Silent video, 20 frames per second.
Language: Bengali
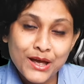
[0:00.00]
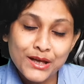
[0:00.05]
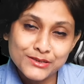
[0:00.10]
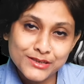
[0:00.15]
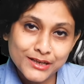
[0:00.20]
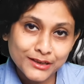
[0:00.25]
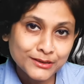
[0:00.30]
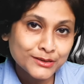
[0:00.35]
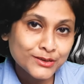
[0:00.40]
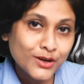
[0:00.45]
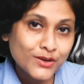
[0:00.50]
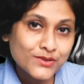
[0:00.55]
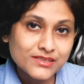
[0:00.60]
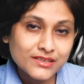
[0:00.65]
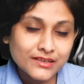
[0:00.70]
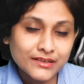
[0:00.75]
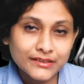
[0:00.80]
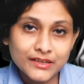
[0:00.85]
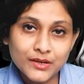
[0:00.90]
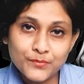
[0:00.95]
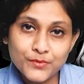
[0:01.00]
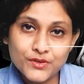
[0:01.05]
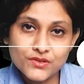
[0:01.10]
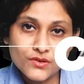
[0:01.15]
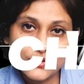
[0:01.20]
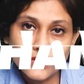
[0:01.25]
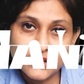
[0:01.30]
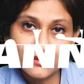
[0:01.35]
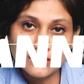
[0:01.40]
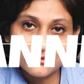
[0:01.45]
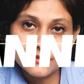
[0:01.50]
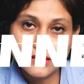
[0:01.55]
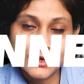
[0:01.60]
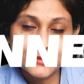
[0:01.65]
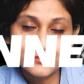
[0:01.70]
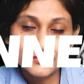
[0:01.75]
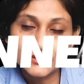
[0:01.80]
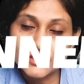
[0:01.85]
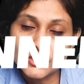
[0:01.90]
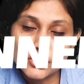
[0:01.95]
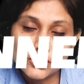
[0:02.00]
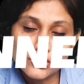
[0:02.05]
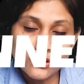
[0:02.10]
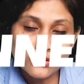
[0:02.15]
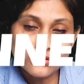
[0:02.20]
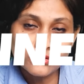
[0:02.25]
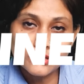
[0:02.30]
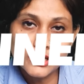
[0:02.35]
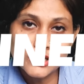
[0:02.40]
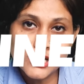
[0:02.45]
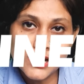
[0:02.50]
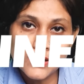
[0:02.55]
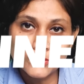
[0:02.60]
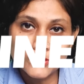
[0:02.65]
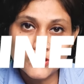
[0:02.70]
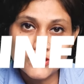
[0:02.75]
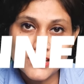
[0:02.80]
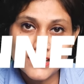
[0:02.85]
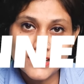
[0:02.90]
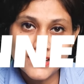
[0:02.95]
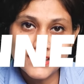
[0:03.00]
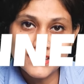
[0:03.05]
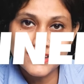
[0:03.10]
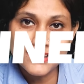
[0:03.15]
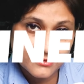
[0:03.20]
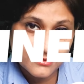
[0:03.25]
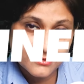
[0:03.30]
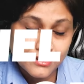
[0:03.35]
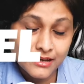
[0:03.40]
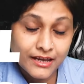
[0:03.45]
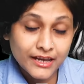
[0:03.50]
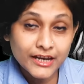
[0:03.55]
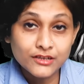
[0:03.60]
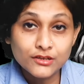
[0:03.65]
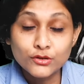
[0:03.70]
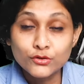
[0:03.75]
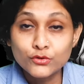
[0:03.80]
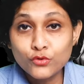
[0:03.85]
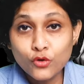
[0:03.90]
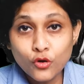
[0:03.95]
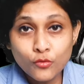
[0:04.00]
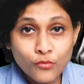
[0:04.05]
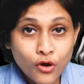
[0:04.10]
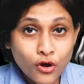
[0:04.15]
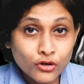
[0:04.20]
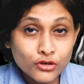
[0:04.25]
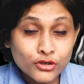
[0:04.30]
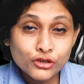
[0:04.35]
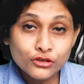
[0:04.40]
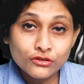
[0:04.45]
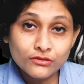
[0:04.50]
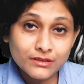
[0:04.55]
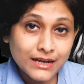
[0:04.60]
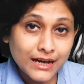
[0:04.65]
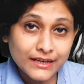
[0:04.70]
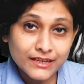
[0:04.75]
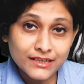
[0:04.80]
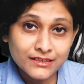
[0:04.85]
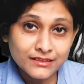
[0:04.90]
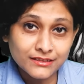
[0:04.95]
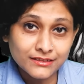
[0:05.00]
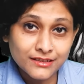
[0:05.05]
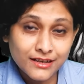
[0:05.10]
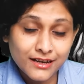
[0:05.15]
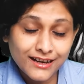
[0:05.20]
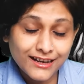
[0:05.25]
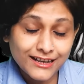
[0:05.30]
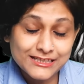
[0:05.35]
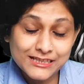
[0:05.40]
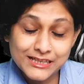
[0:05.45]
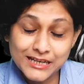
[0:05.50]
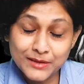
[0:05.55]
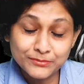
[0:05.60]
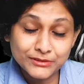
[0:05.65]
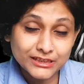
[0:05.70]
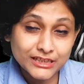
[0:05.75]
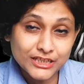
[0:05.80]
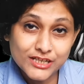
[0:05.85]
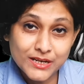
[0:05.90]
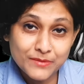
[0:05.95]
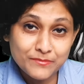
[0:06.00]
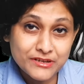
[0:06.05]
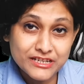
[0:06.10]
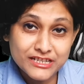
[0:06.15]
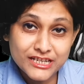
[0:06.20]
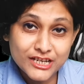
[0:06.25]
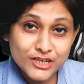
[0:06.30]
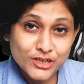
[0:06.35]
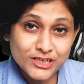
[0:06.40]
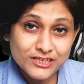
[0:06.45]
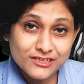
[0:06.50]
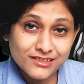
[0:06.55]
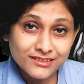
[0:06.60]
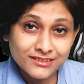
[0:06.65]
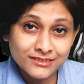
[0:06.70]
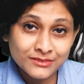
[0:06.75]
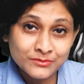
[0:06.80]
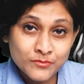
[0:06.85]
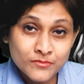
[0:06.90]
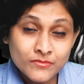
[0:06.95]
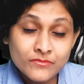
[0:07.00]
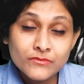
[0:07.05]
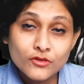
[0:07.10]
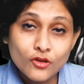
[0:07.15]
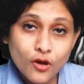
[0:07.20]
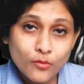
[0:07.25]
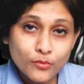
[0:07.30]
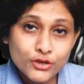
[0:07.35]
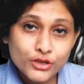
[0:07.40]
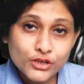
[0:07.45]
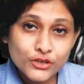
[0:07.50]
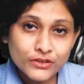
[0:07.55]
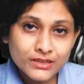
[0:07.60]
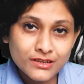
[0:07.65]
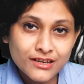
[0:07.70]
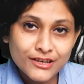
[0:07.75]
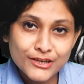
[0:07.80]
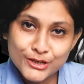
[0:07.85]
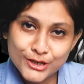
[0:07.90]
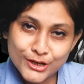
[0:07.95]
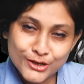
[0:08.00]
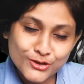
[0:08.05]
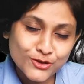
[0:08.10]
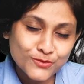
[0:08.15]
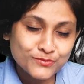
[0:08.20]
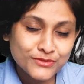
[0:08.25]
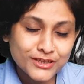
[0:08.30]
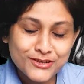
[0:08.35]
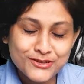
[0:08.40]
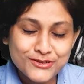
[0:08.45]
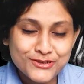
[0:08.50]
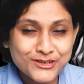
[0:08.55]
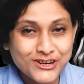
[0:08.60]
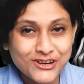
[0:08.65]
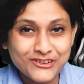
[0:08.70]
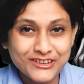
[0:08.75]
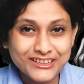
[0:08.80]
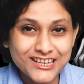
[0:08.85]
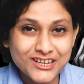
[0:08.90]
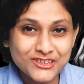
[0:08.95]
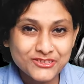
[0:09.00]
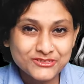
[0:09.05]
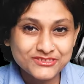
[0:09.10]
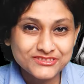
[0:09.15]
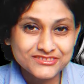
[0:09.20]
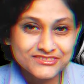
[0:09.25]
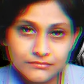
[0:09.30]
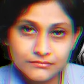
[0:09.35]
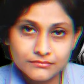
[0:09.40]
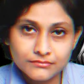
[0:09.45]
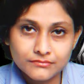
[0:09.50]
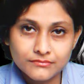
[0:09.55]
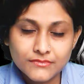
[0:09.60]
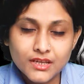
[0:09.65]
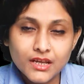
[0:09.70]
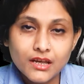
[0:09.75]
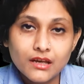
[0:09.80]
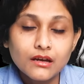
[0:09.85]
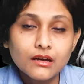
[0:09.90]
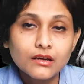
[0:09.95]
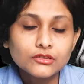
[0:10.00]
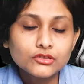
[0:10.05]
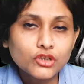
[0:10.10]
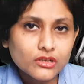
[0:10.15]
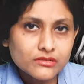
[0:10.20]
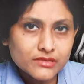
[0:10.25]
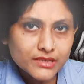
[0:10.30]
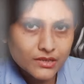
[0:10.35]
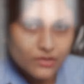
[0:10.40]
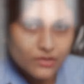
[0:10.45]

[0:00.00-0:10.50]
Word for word: চ্যানেল কালসের এই এপিসোডে আপনাদের সকলকে স্বাগত জানাই একটি রোমহর্ষক কাহিনী আজকে আপনাদের সামনে নিয়ে এসেছি অবশ্যই শেষ অবধি সঙ্গে থাকুন দরজার